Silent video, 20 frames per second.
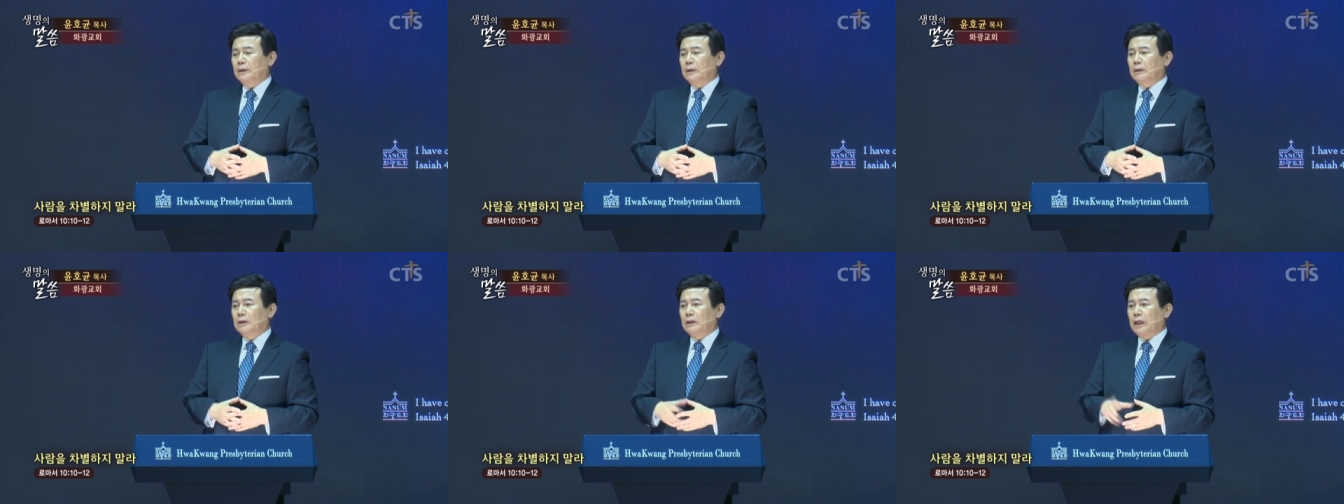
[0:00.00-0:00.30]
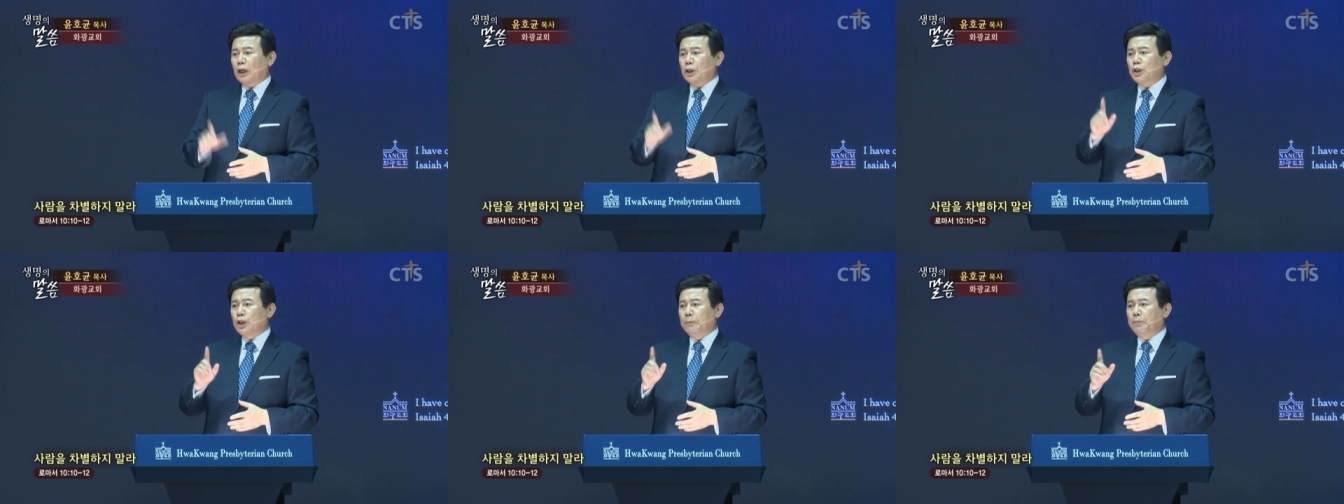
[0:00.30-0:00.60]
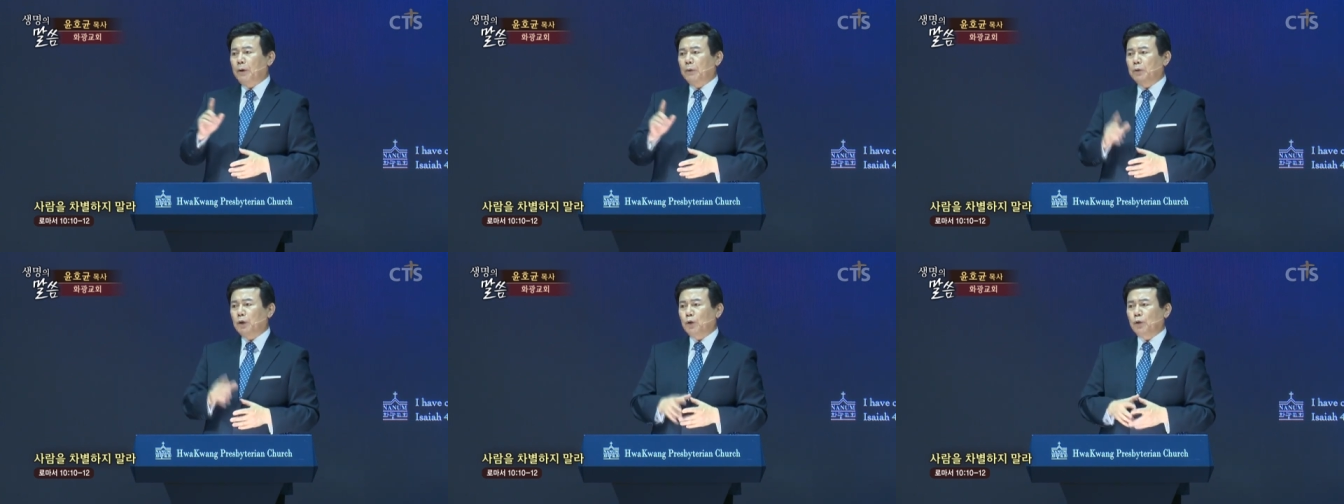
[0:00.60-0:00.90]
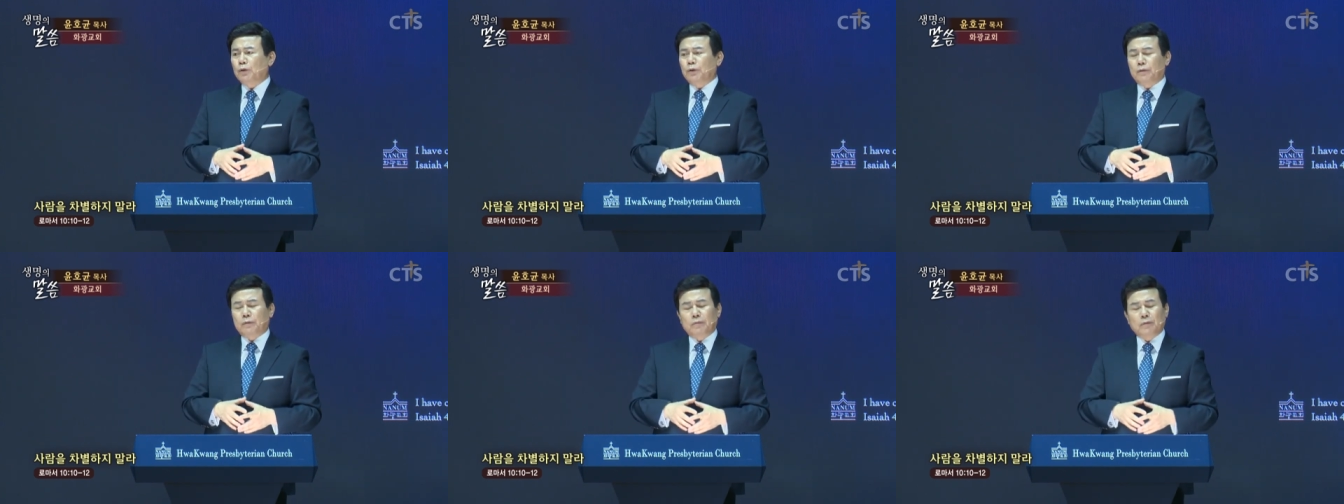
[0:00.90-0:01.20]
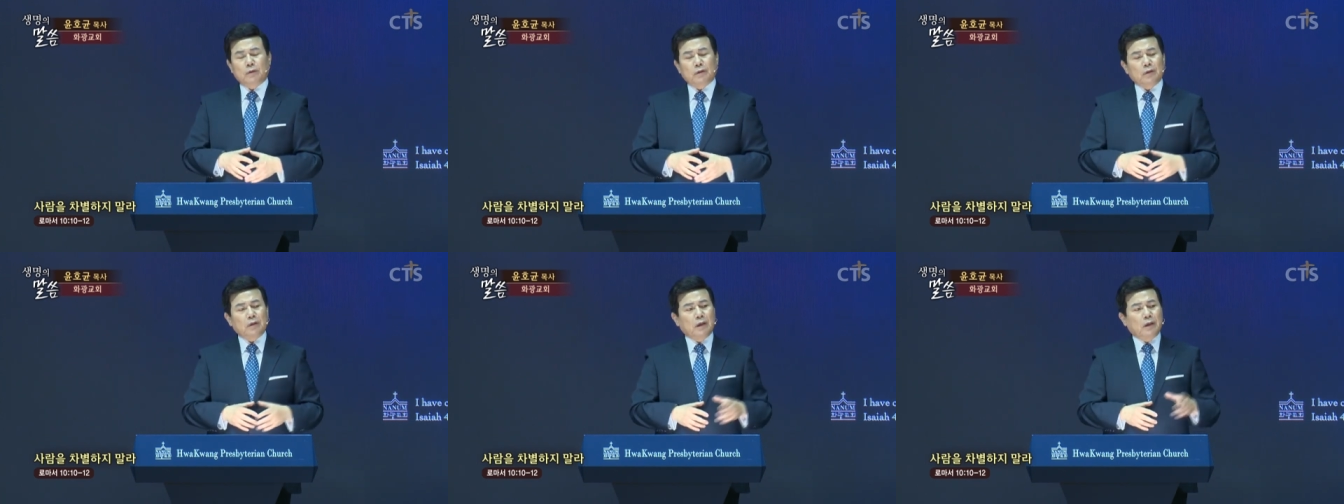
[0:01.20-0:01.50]
그 당시의
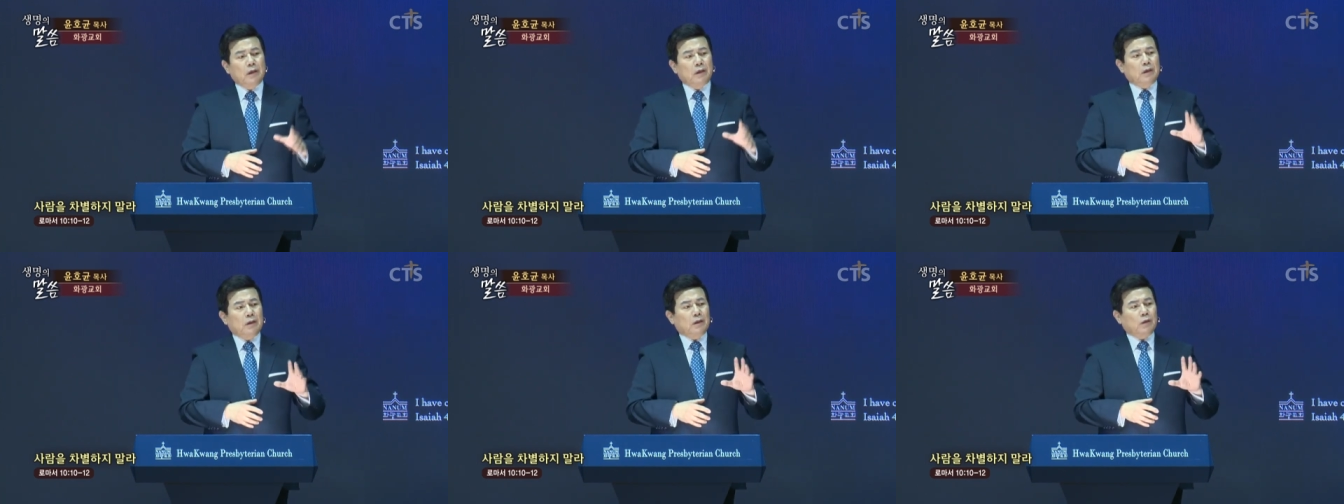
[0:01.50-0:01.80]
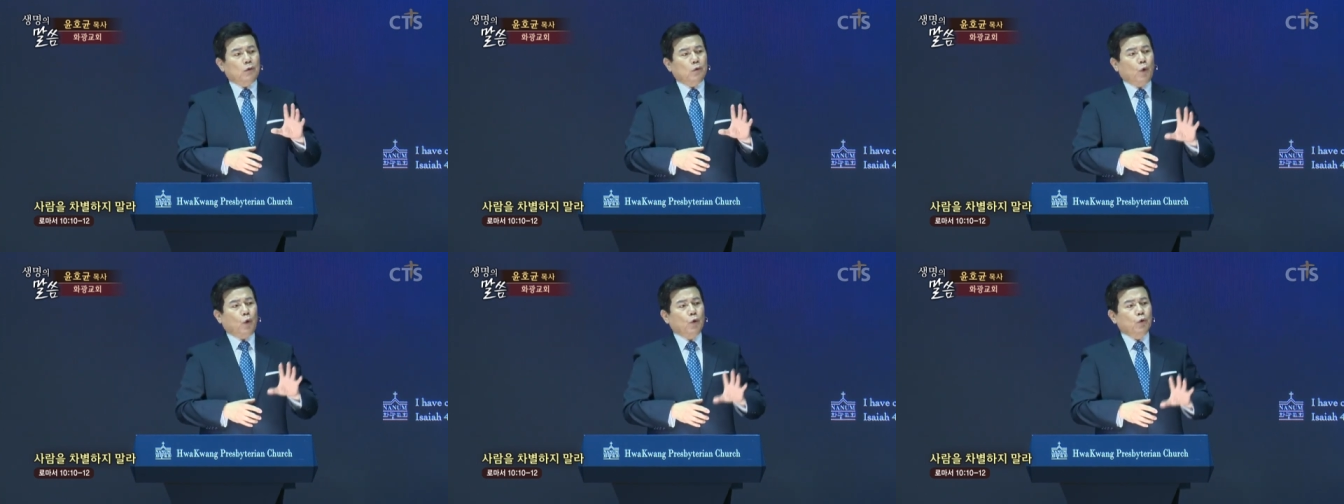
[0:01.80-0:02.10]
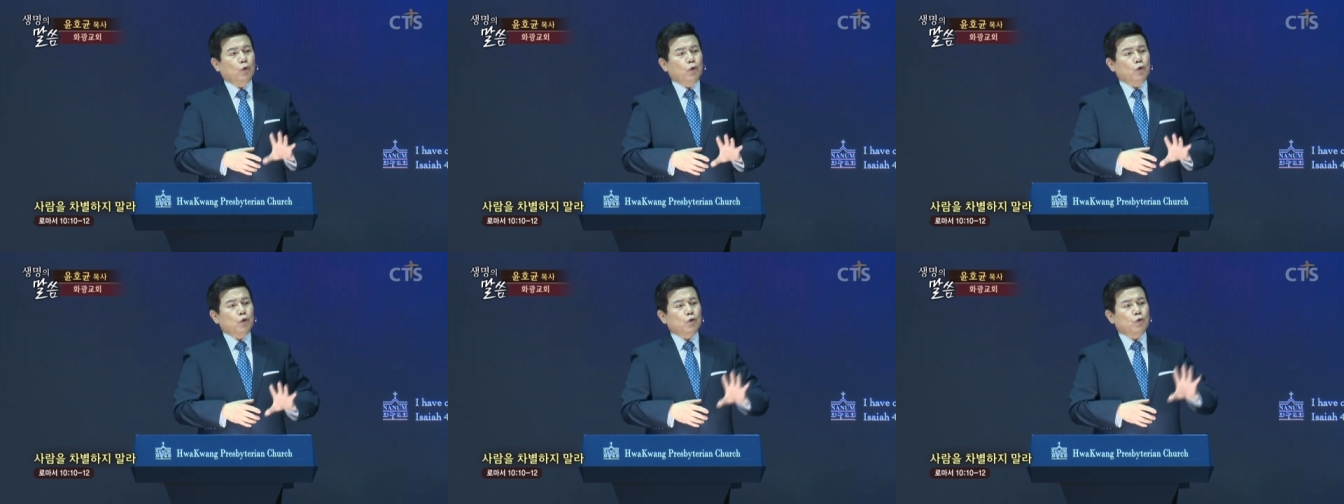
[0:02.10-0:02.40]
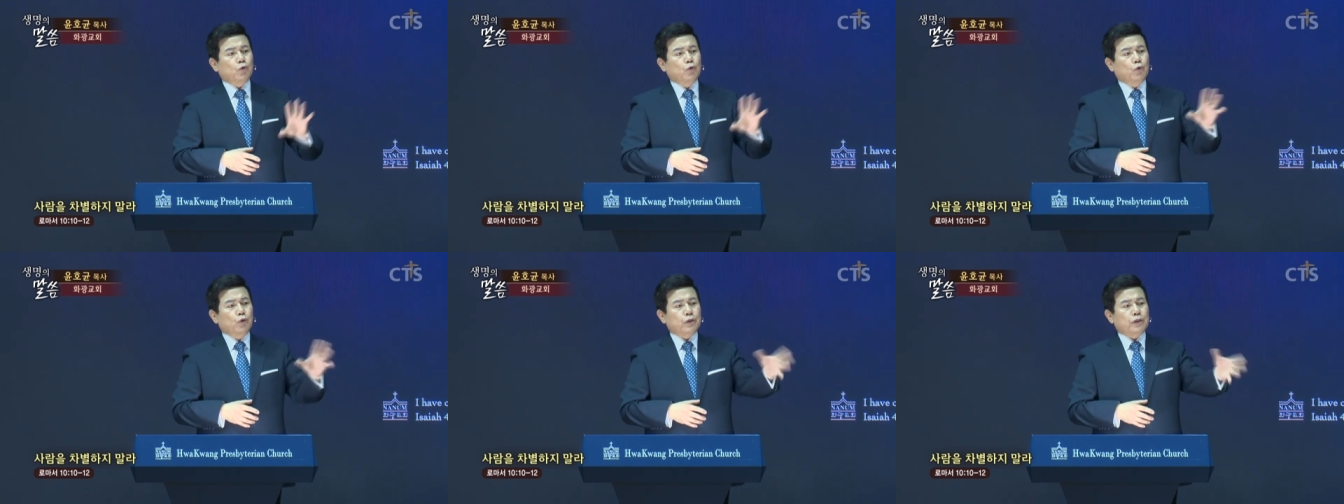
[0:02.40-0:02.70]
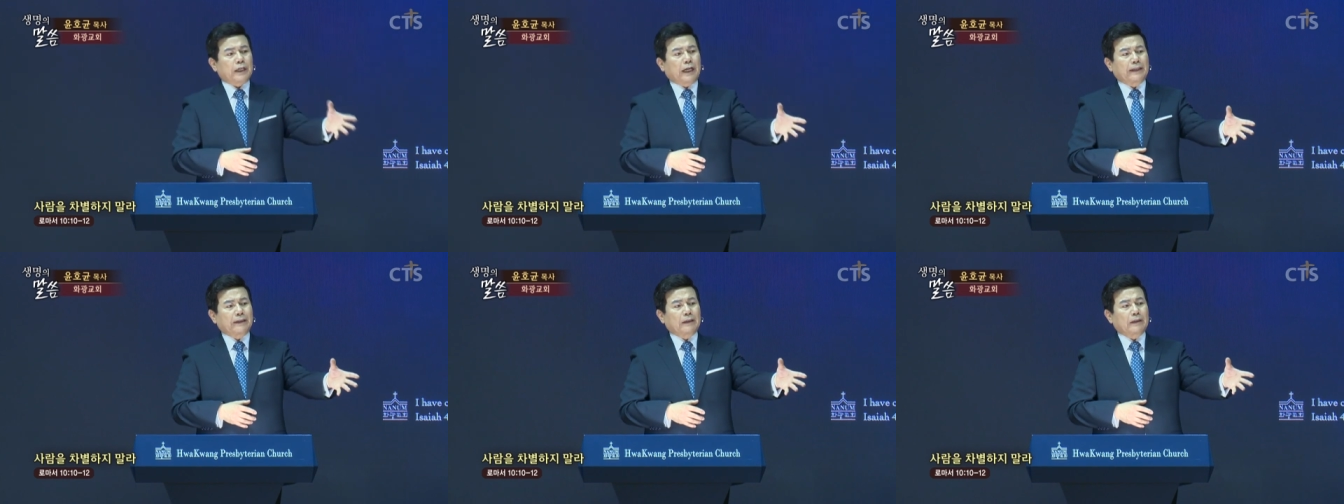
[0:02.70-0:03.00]
법으로는 돈을 주고
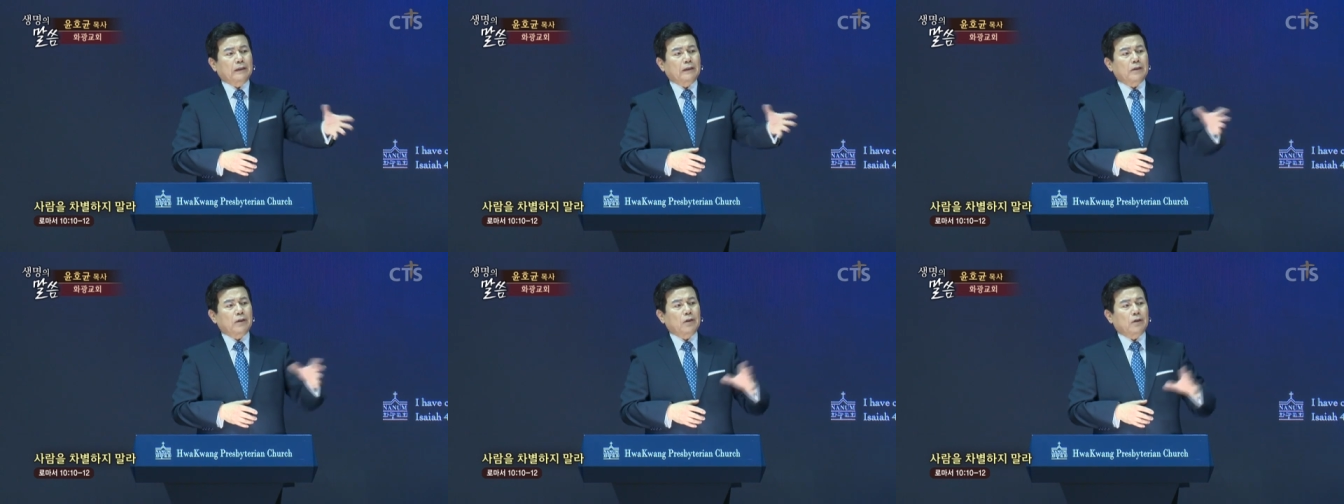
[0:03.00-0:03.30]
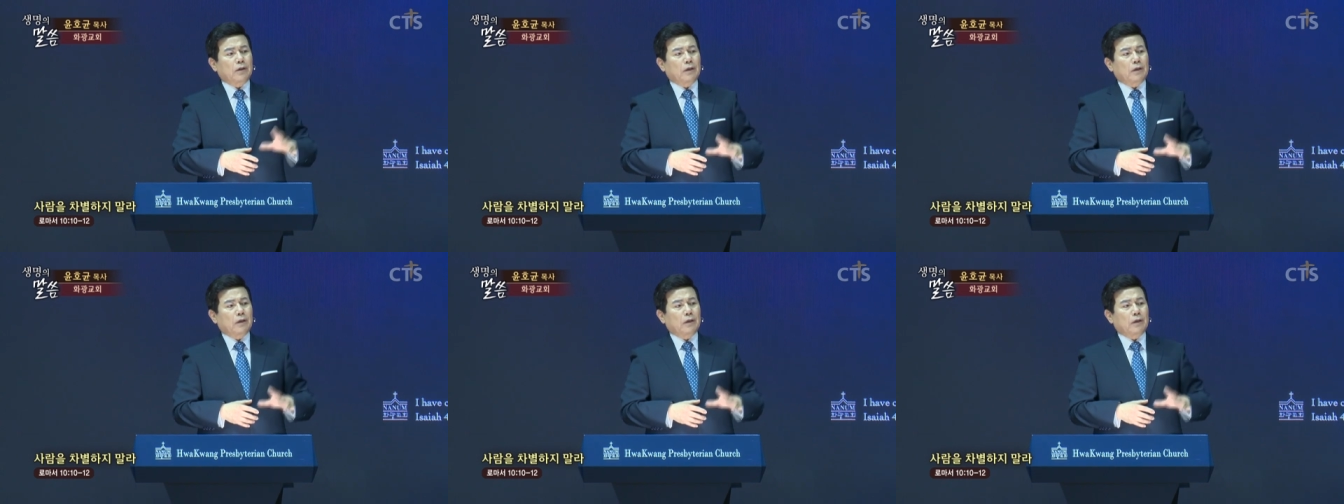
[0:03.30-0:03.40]
산